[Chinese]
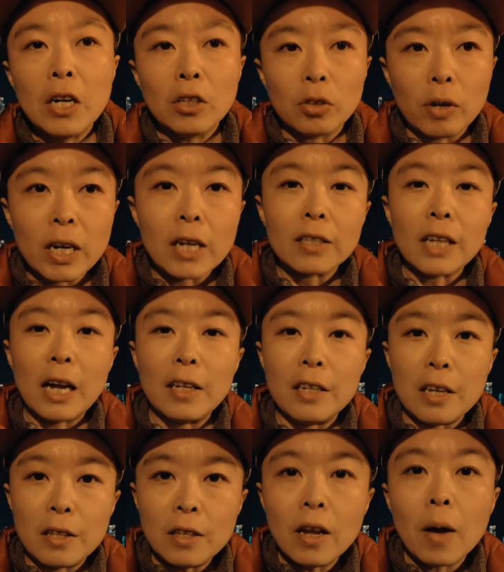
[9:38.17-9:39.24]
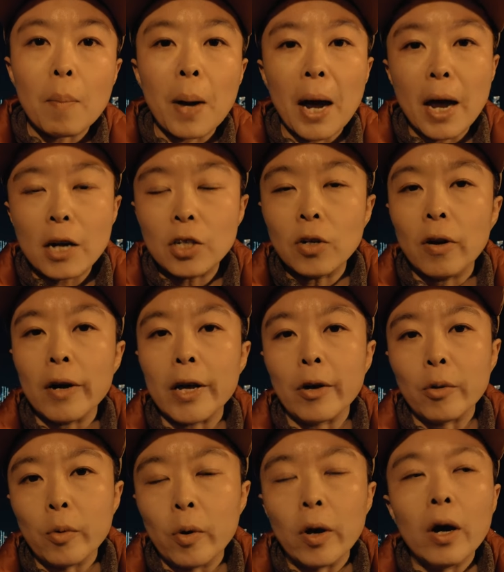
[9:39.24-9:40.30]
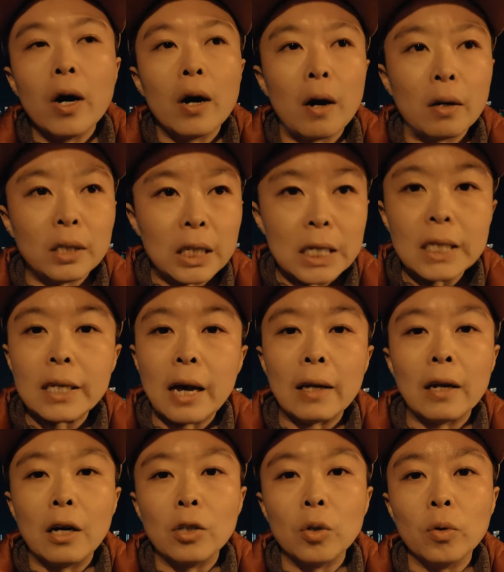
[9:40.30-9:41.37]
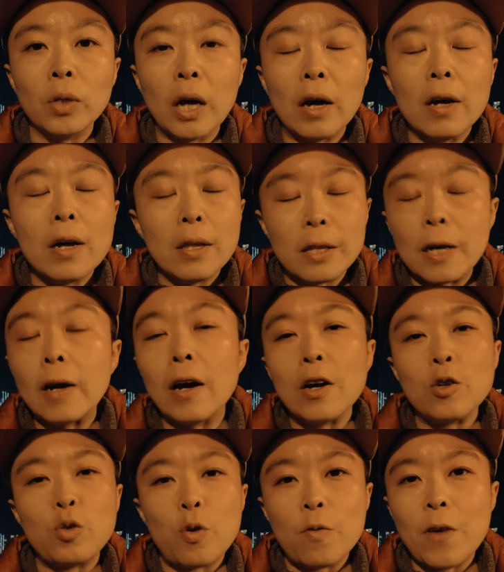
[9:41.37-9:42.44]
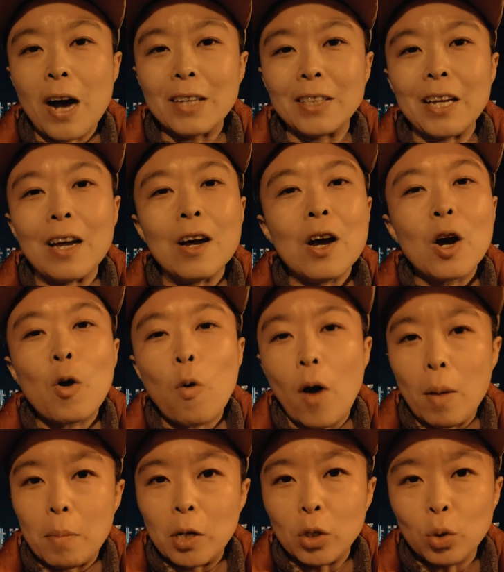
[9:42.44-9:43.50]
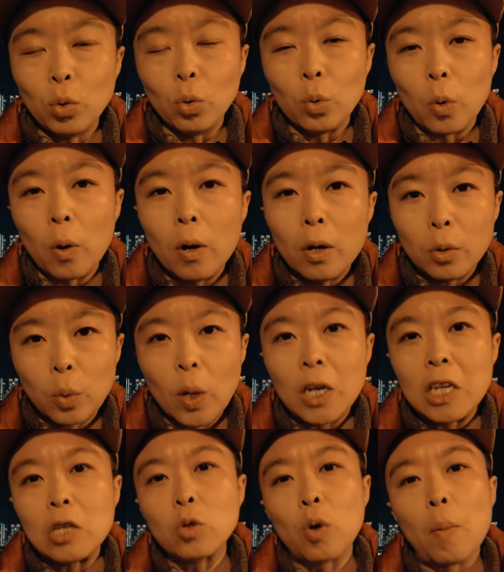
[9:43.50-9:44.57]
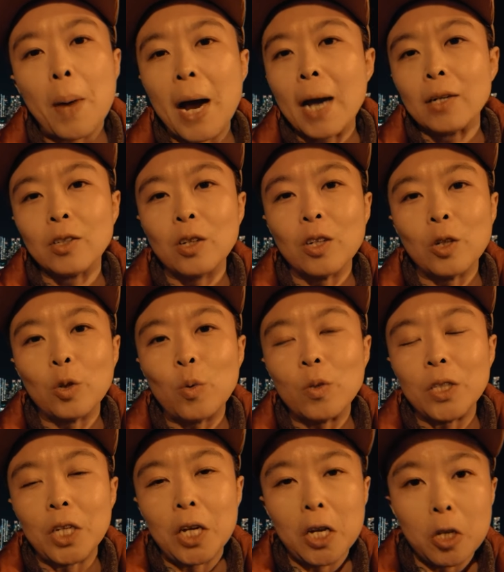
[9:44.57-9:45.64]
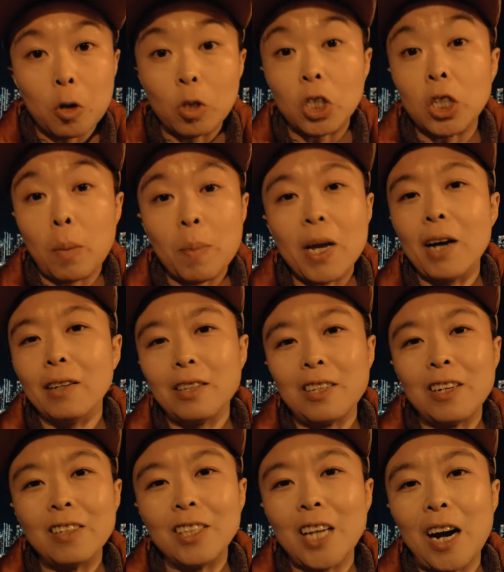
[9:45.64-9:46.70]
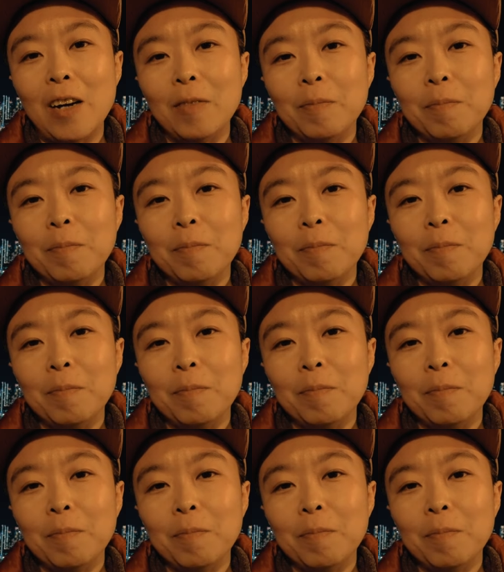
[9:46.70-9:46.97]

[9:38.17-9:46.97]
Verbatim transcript: 所以在您的拍摄领域和题材当中呢，您可以去发现快门速度对您所拍摄的东西有什么样的影响。